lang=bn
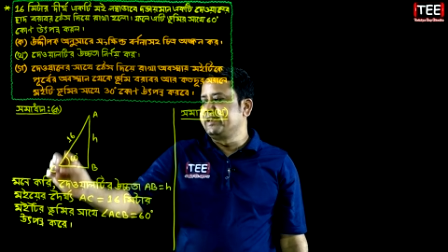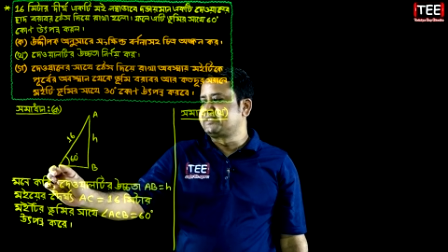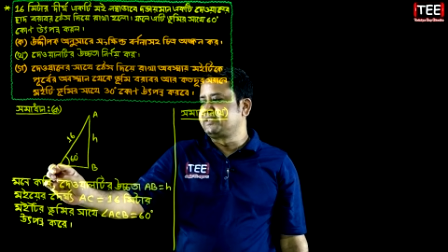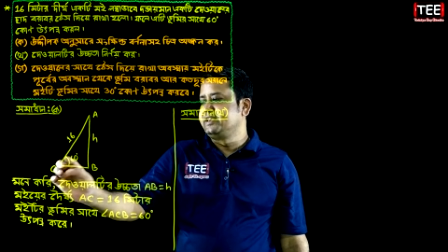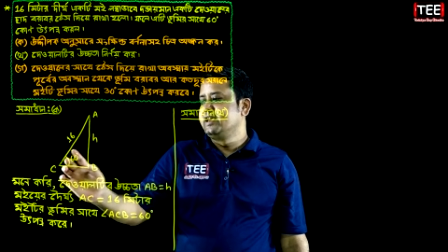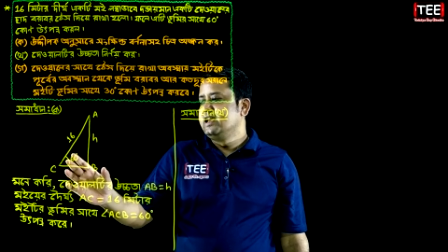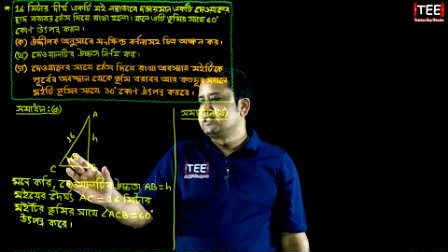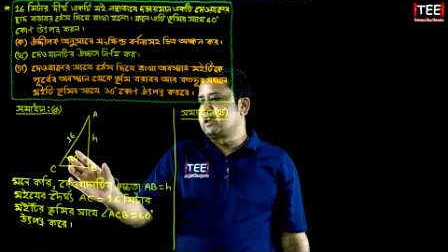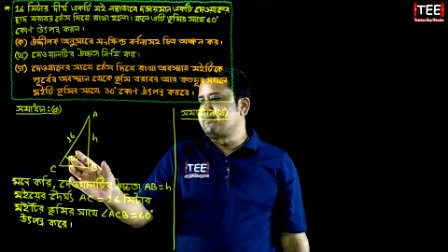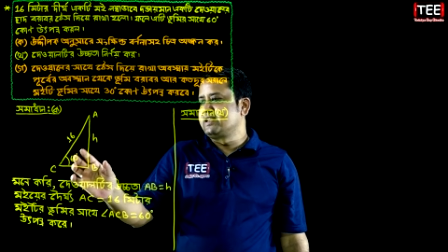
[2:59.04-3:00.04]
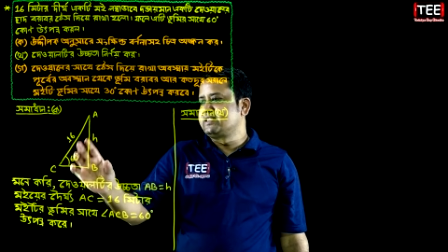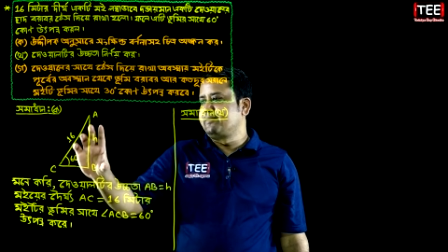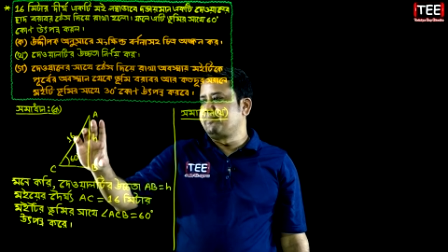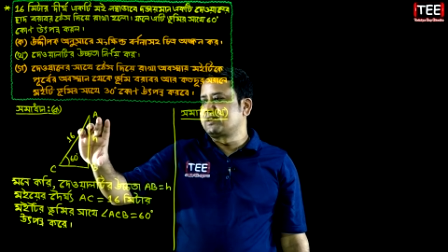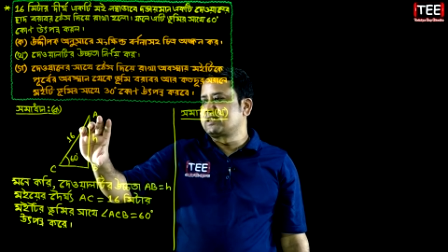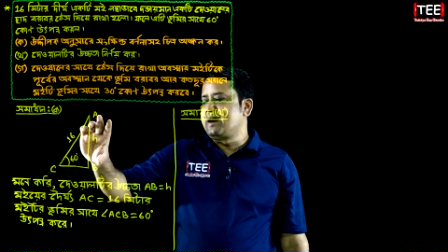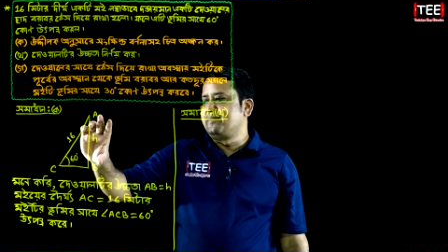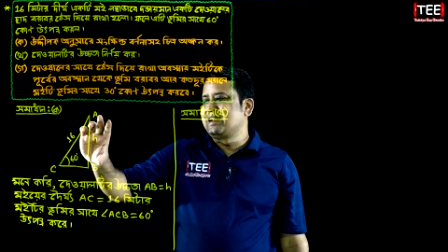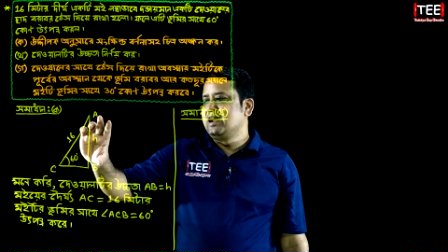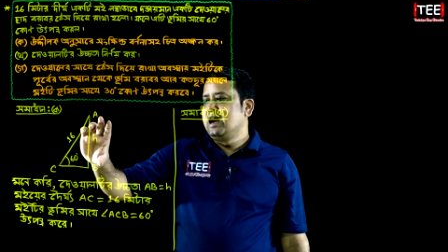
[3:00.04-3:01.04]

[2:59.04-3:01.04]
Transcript: এসি তার মানে যে ব্যাপারটা আমার